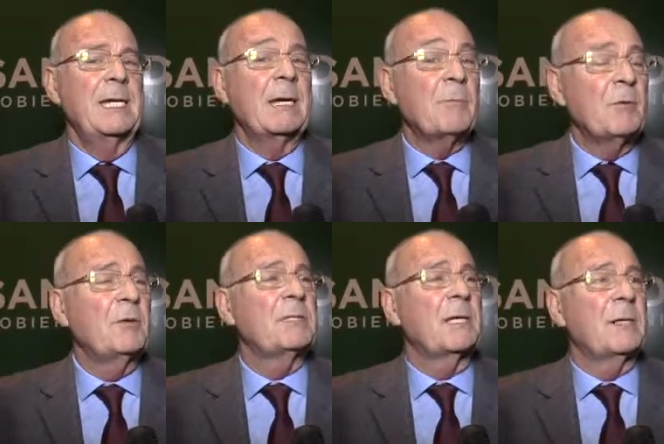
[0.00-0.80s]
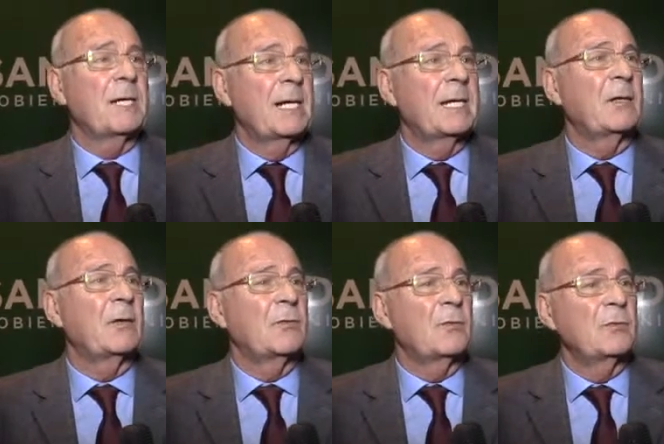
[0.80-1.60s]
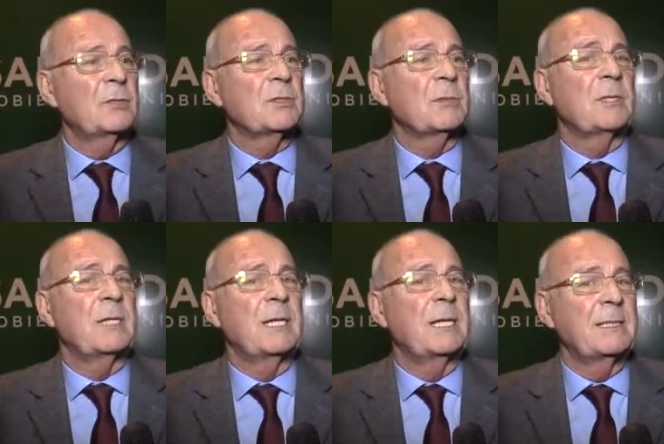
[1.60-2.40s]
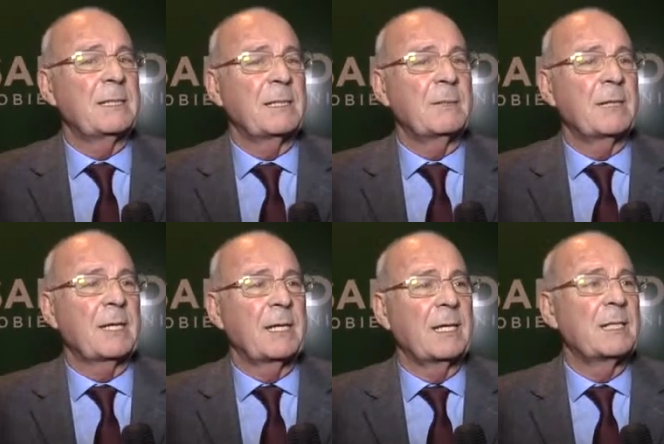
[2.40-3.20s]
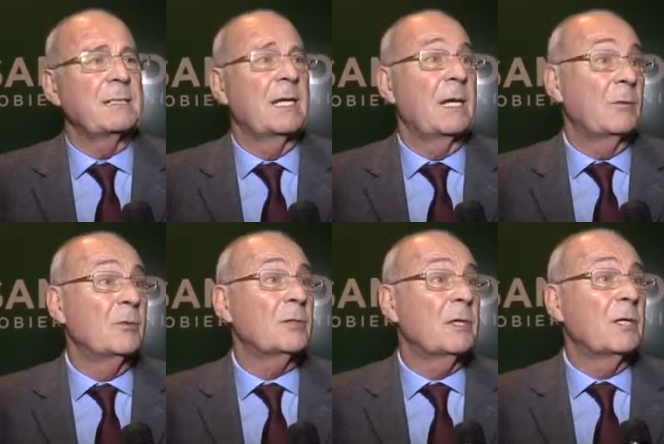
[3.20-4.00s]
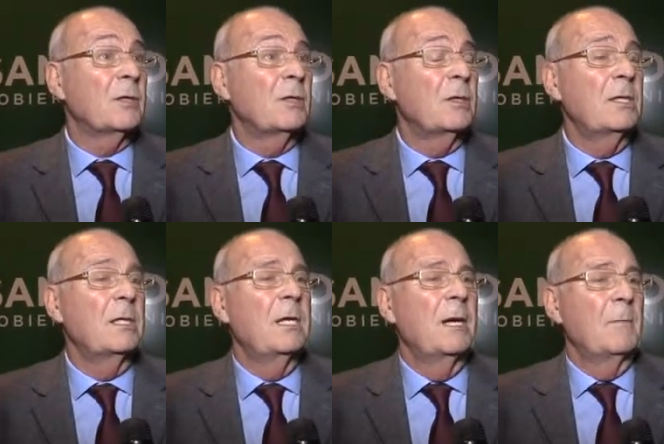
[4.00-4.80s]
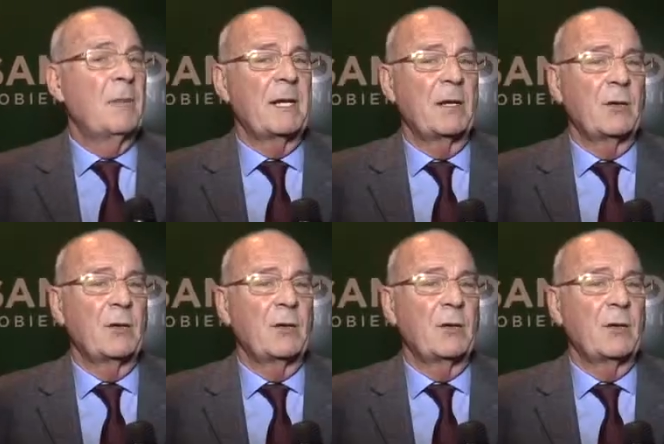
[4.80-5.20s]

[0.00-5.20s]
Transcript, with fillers: y que podamos trabajar en conjunto sobre este tema que es el abuso de alcohol para